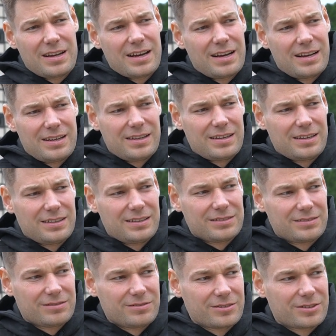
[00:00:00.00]
a
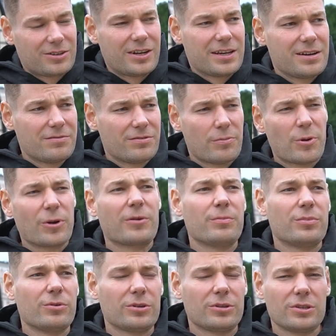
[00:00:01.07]
kolejnym wyborem
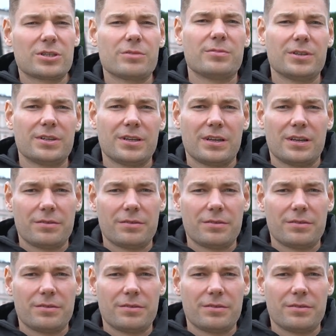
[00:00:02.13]
było to, żeby